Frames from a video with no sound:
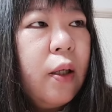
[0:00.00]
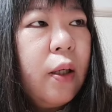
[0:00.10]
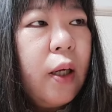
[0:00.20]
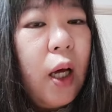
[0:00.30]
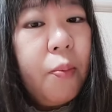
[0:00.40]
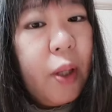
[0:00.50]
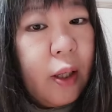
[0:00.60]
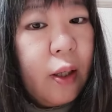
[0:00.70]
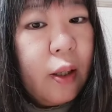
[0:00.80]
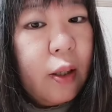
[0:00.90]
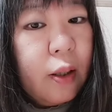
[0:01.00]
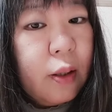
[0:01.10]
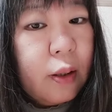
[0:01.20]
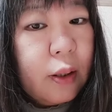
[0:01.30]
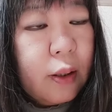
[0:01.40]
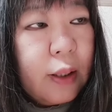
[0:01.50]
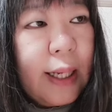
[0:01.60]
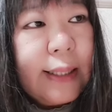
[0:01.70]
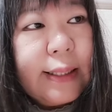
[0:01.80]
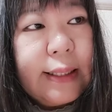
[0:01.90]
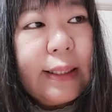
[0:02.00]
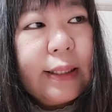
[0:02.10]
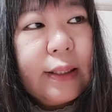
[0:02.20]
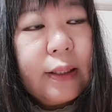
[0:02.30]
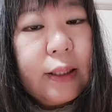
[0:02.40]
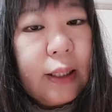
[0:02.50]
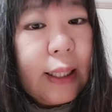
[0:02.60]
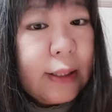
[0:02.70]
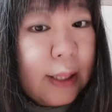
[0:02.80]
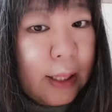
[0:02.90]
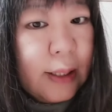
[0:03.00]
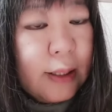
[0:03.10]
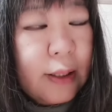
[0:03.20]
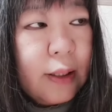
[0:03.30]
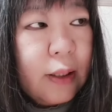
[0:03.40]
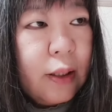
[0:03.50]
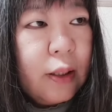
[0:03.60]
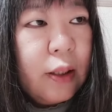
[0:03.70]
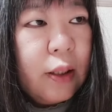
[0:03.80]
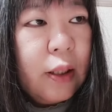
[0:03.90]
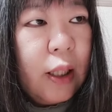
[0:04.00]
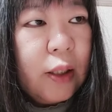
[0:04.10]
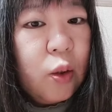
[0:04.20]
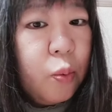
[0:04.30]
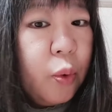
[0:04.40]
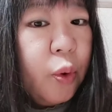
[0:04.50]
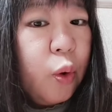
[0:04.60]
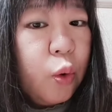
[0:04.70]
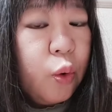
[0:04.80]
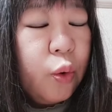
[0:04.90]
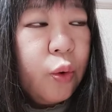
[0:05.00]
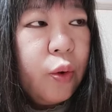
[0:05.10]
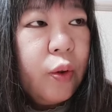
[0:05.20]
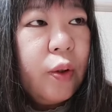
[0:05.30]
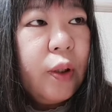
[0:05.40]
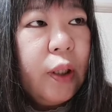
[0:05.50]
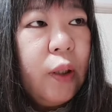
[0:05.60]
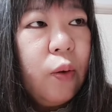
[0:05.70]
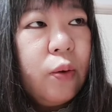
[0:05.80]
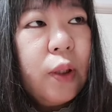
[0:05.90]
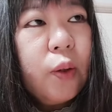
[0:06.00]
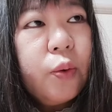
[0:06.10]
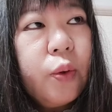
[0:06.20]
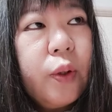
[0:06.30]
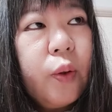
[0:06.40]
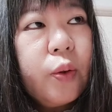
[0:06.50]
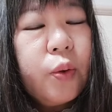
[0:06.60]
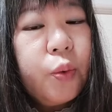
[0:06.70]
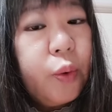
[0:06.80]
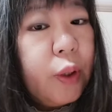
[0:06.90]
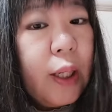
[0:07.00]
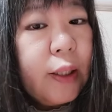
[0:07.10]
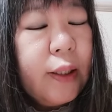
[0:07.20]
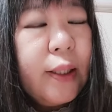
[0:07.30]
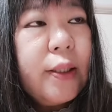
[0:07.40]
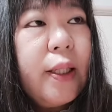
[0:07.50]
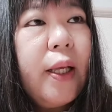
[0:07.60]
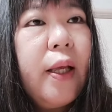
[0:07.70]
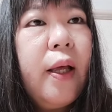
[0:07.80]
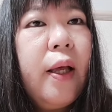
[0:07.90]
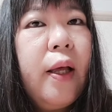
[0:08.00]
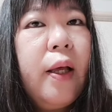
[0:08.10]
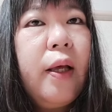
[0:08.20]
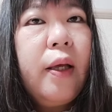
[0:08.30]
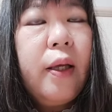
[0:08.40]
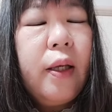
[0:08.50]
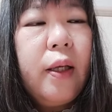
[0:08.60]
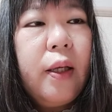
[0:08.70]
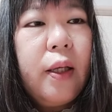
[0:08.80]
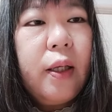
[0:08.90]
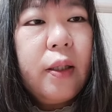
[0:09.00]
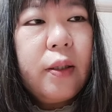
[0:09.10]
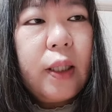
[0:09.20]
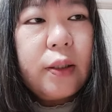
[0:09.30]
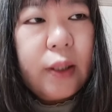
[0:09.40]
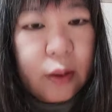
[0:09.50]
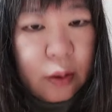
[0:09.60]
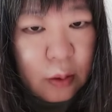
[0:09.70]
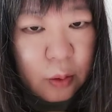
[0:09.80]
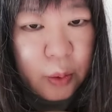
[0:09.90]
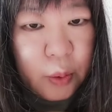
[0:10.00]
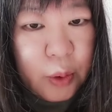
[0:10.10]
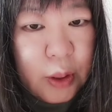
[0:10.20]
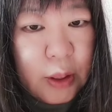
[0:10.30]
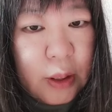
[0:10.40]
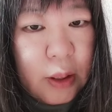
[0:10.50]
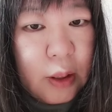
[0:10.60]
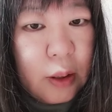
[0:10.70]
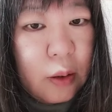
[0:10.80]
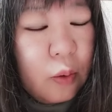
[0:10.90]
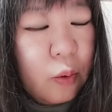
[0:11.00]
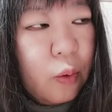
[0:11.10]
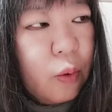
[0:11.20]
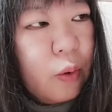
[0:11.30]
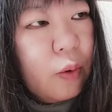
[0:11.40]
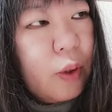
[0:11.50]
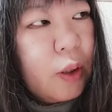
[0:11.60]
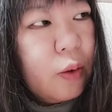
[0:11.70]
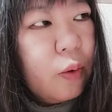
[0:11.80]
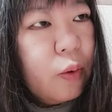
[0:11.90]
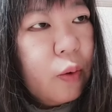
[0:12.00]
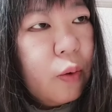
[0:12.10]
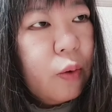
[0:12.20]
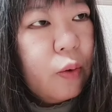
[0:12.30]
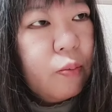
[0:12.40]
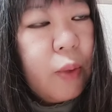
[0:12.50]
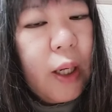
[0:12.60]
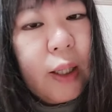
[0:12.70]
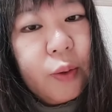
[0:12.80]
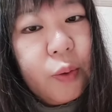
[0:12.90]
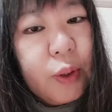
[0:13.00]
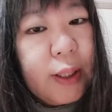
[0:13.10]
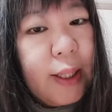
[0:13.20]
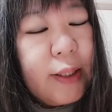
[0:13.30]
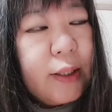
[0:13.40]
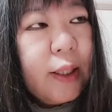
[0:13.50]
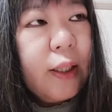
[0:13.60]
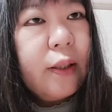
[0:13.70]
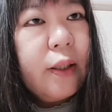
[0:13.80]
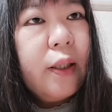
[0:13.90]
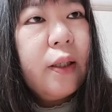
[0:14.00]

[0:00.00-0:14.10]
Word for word: 雨、火事、ね、火災、あと暴力、いろんなことを外に吐き出して、えー、たくさんの命をあの,、まあ、あの世に返しながらね